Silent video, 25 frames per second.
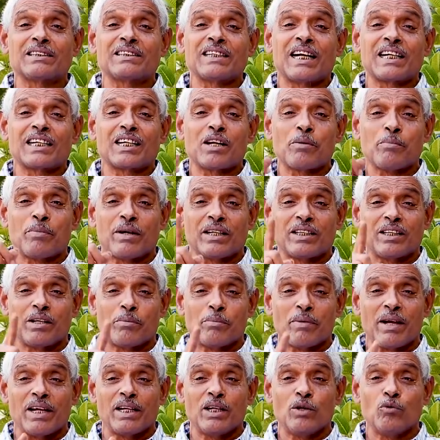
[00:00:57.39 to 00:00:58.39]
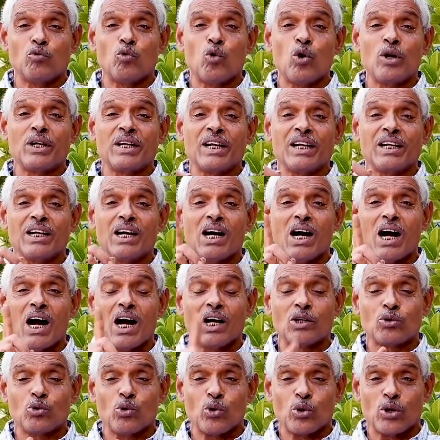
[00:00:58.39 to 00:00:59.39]
చట్టబద్ధమైన ఓటింగ్
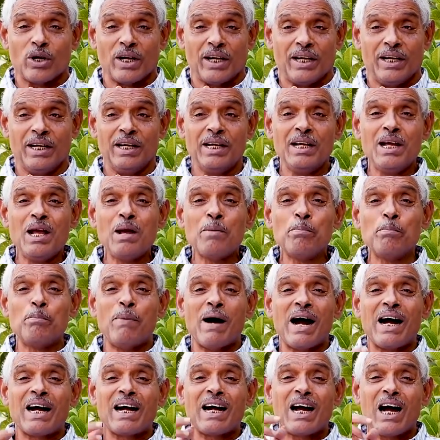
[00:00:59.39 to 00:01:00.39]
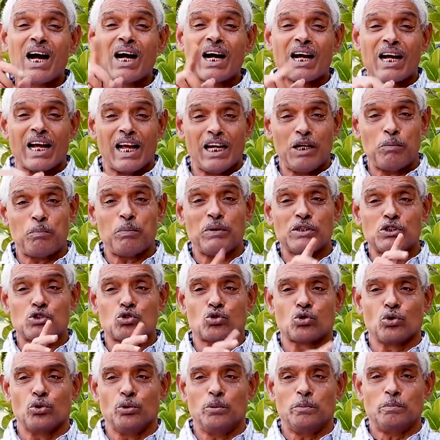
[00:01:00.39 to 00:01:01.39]
హక్కుకి భంగం
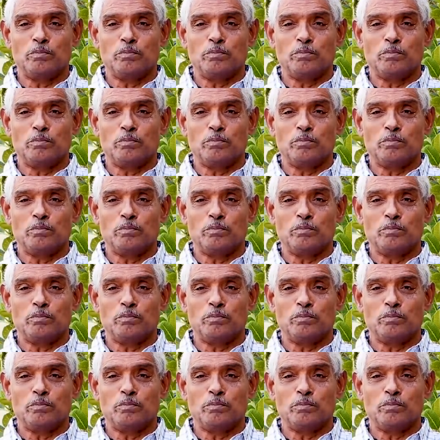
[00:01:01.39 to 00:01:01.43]
కల్పిస్తూ